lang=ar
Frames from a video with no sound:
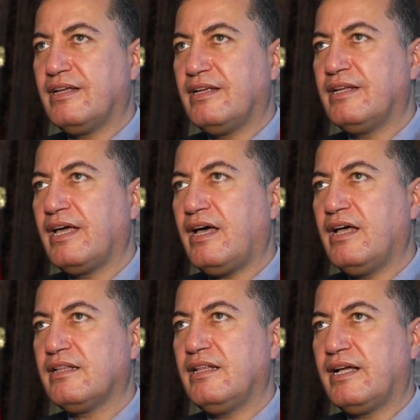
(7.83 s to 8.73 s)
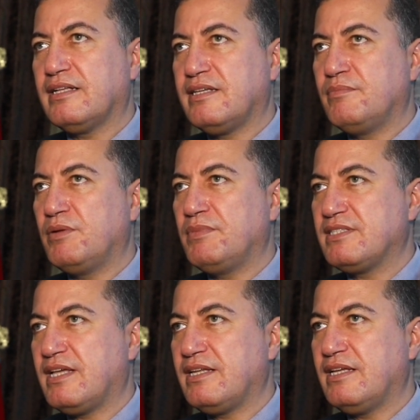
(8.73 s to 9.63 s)
النقاط اللي كتهم
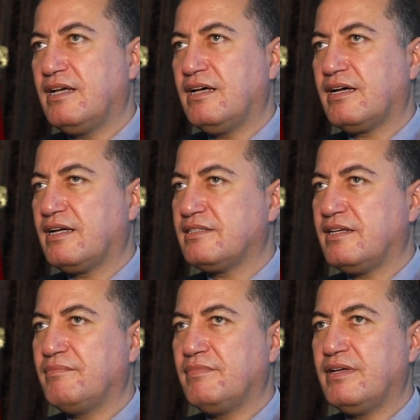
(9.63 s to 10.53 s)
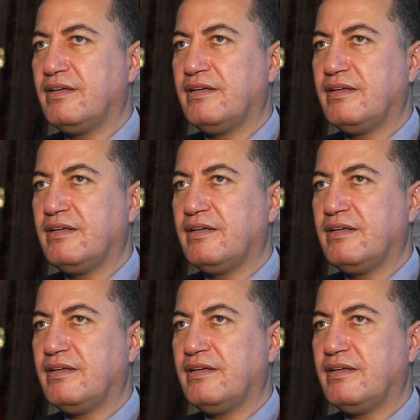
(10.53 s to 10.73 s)
الميزانيه كتهم